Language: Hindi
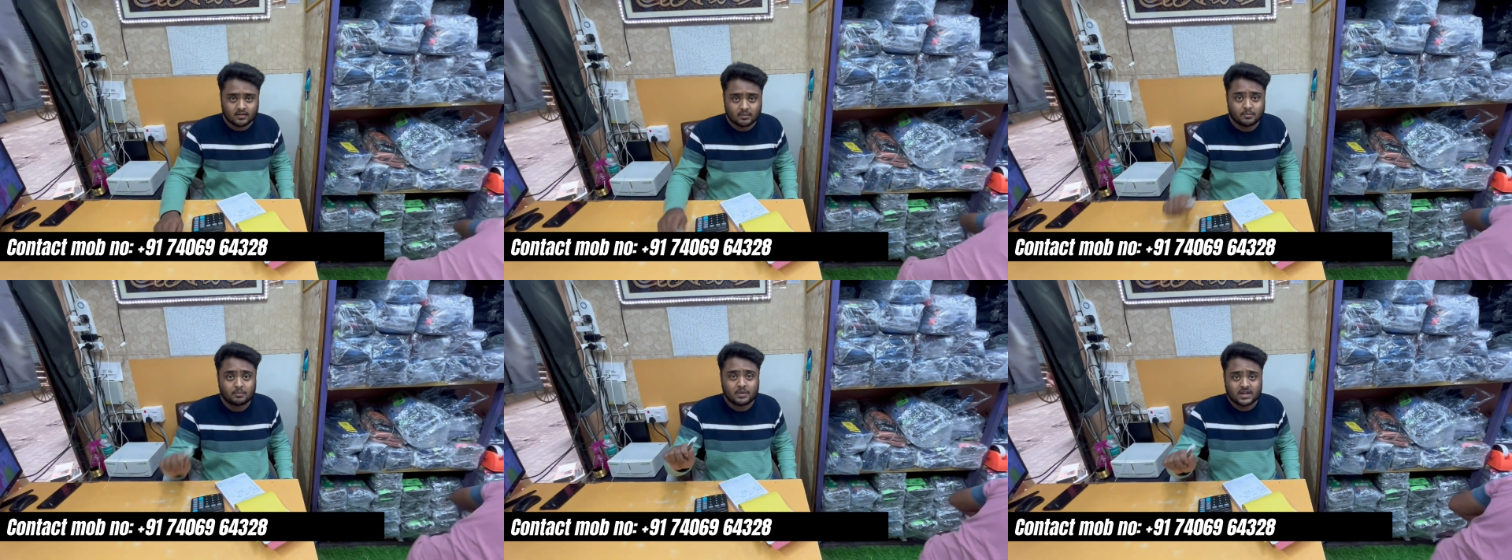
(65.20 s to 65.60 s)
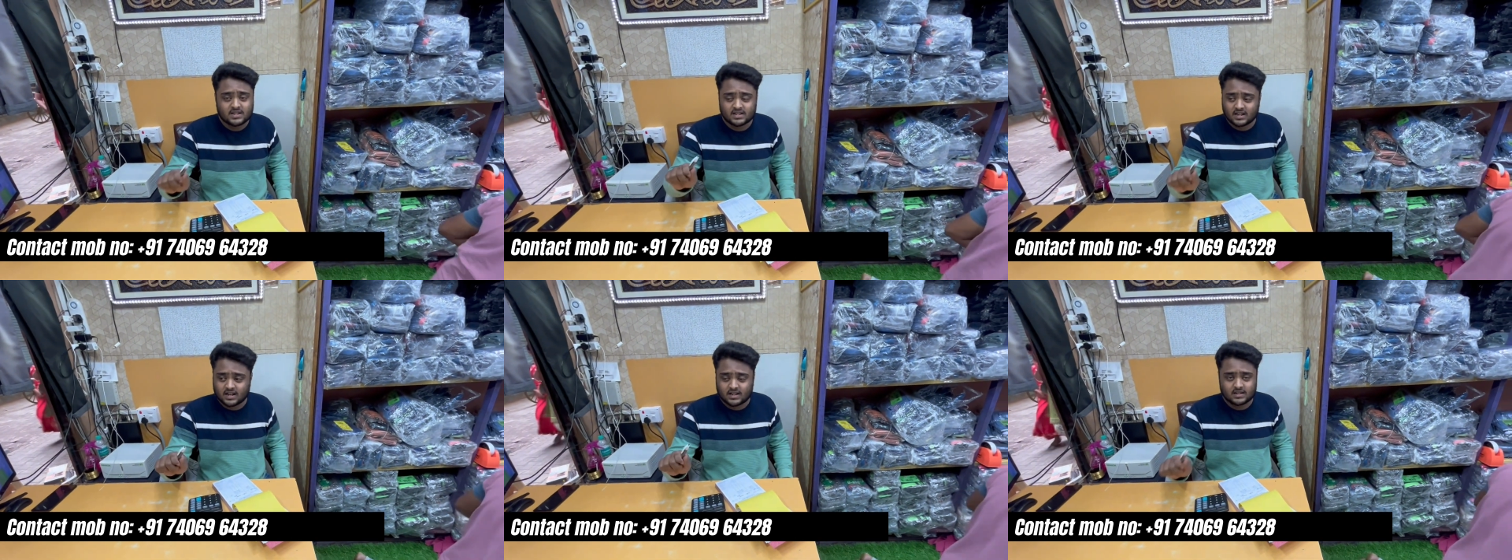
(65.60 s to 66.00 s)

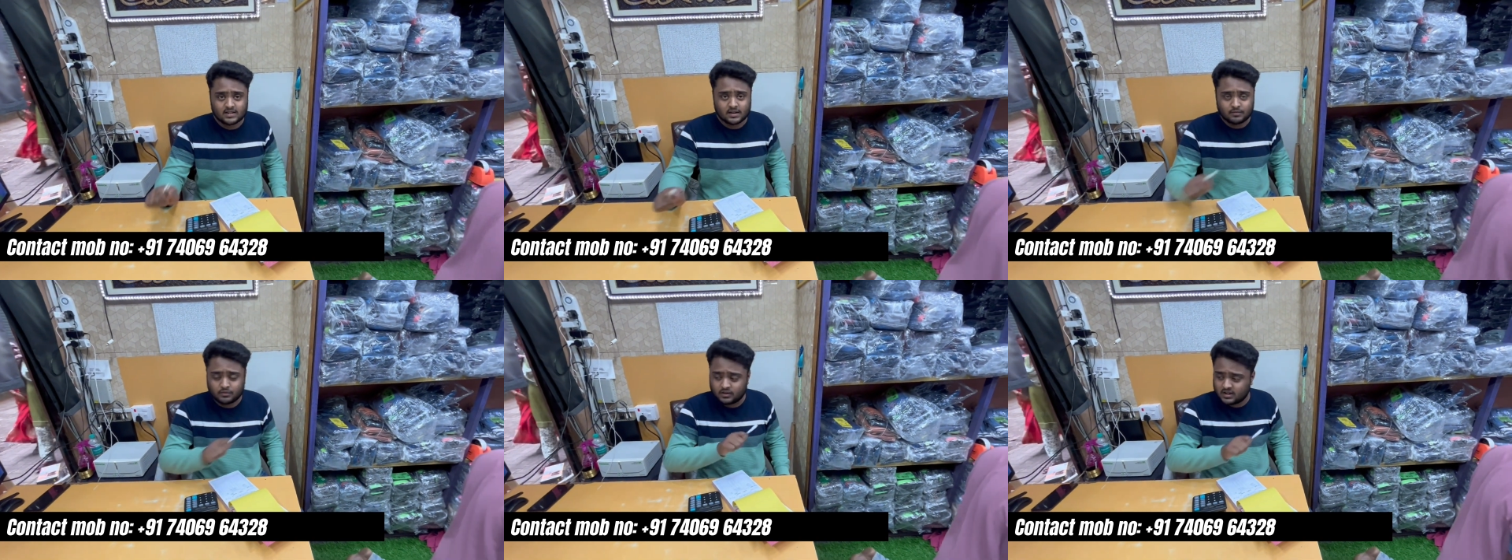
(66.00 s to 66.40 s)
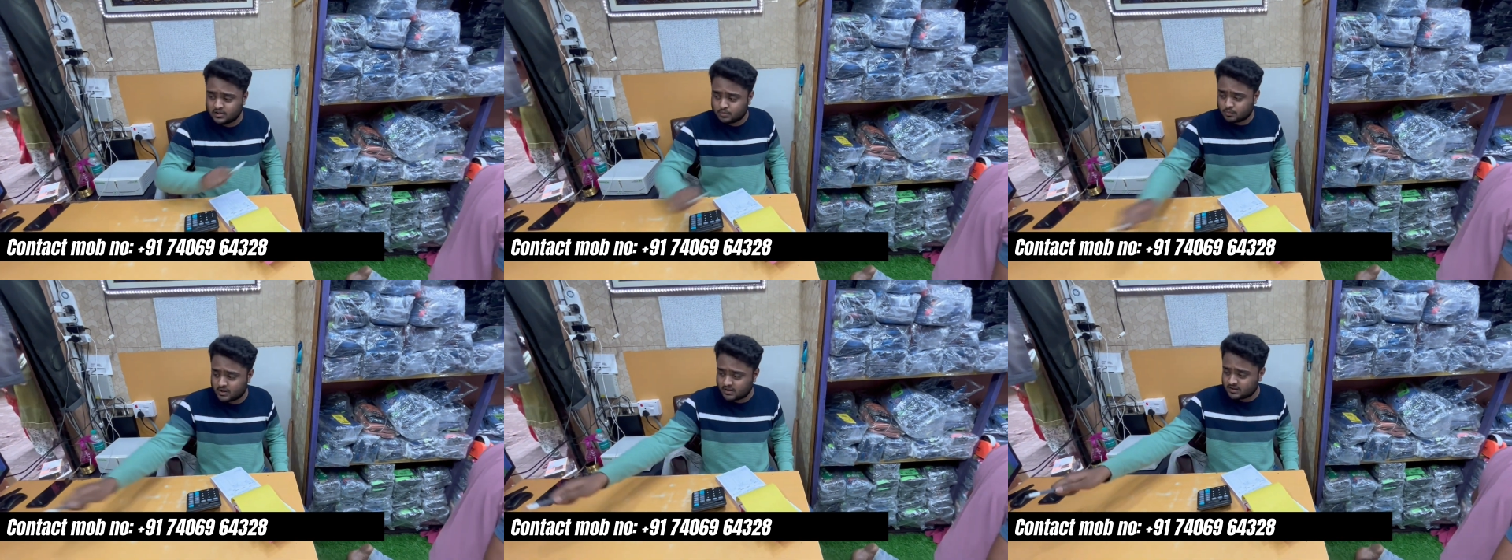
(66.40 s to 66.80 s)
भेजना है सिर्फ तीस
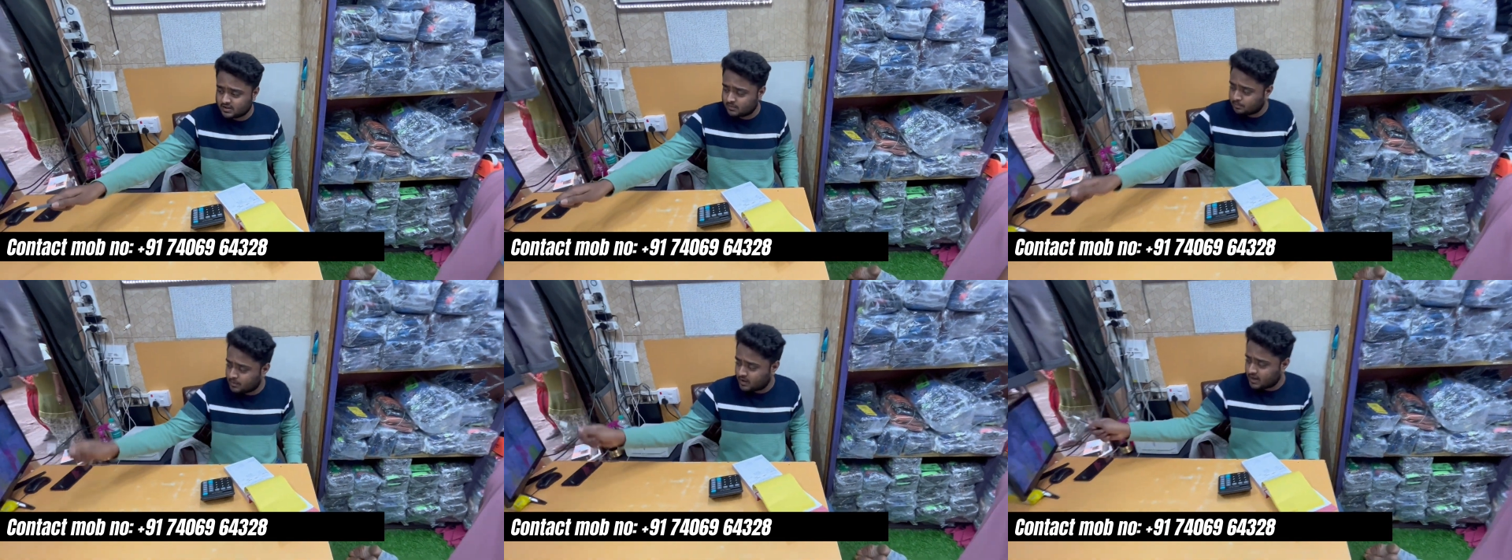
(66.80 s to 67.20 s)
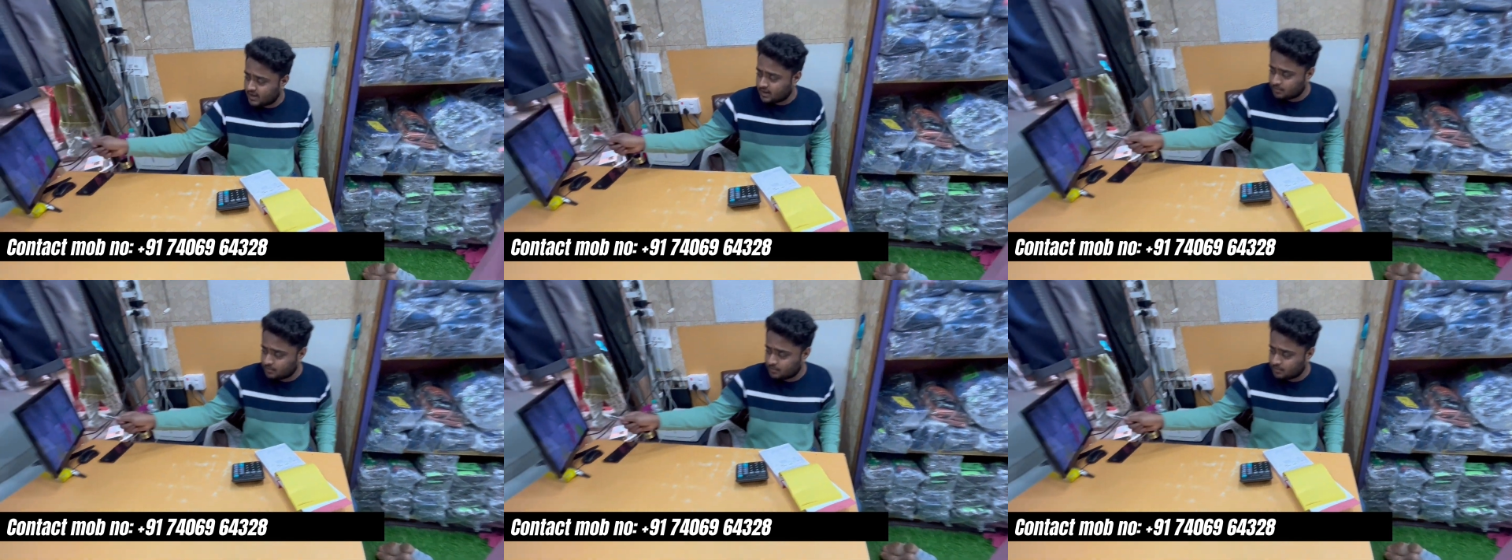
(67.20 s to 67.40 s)
पार्सल पड़ा है